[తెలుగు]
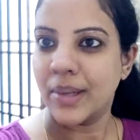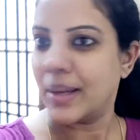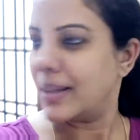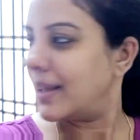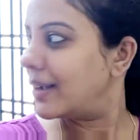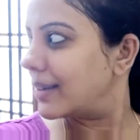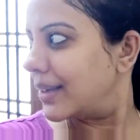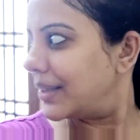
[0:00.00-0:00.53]

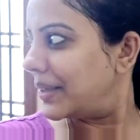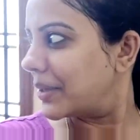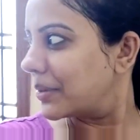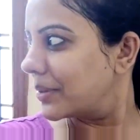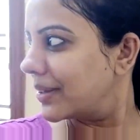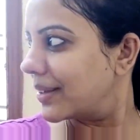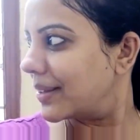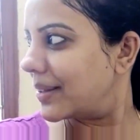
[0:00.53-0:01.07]
కదా క్లియర్
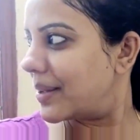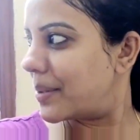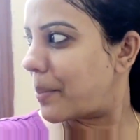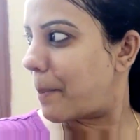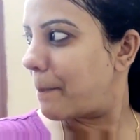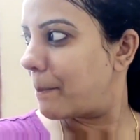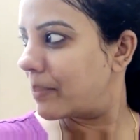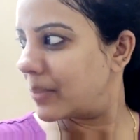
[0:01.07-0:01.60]
ఉంది కదా
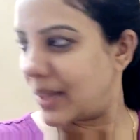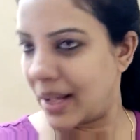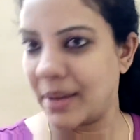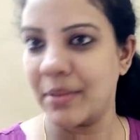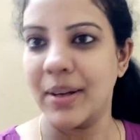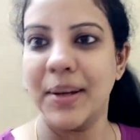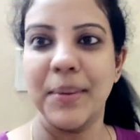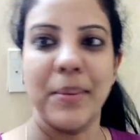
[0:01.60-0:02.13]

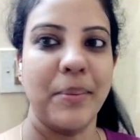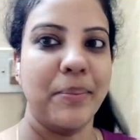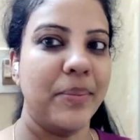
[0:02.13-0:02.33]
దాని వల్ల